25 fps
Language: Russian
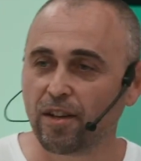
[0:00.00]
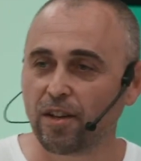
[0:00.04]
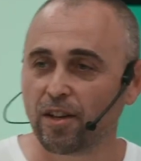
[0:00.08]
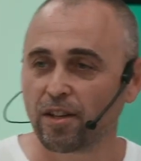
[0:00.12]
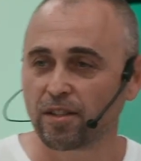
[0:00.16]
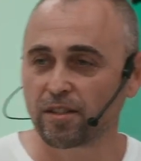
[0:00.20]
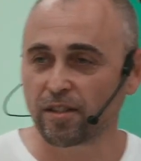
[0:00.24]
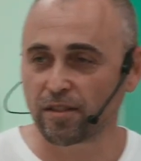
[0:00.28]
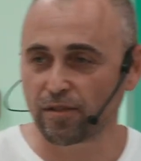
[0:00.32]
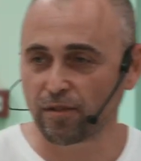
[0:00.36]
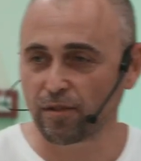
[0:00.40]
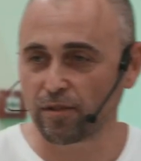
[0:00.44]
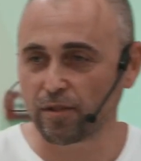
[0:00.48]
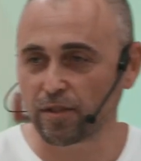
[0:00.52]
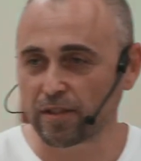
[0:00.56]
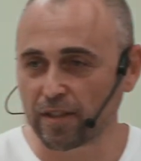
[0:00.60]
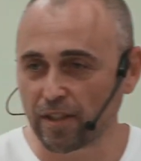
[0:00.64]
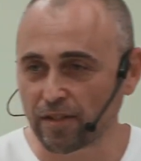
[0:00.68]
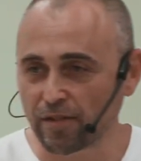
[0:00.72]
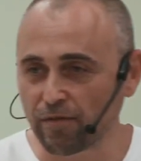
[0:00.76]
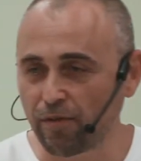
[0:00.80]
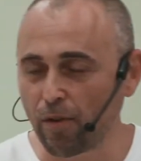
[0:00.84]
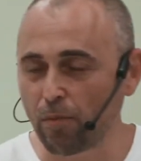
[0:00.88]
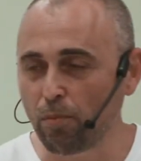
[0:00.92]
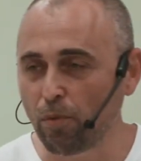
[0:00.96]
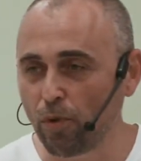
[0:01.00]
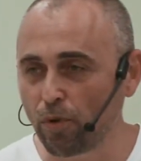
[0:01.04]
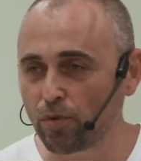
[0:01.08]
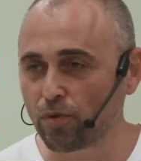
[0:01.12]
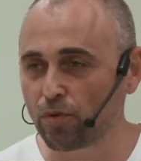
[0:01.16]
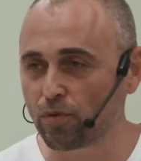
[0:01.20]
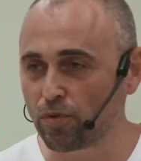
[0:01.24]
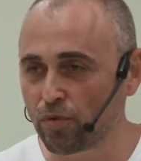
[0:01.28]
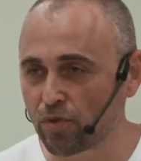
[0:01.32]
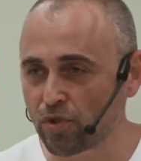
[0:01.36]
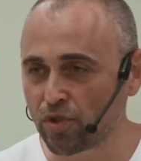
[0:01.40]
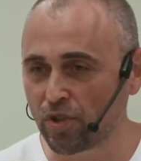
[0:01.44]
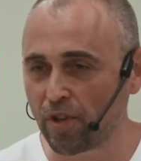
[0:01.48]
За, за свободу
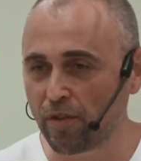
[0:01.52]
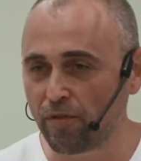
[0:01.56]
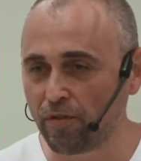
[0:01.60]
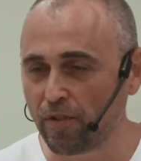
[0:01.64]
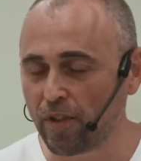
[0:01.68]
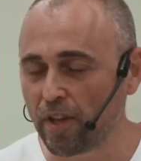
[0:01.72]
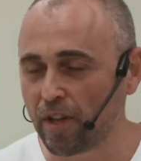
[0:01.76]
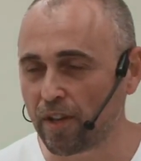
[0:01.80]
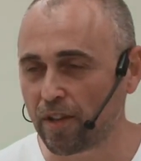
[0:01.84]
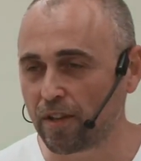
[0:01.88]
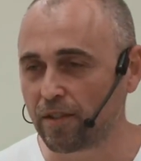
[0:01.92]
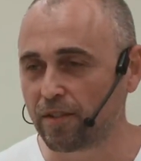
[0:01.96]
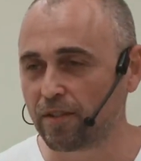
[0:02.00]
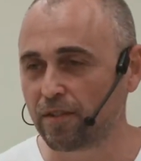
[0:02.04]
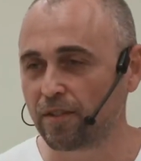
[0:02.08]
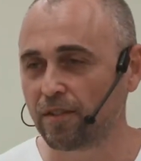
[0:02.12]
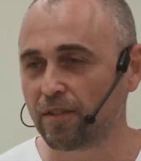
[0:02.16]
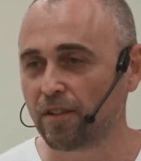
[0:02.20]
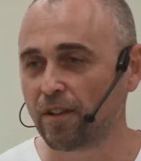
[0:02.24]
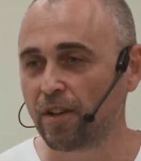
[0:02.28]
нужно верить.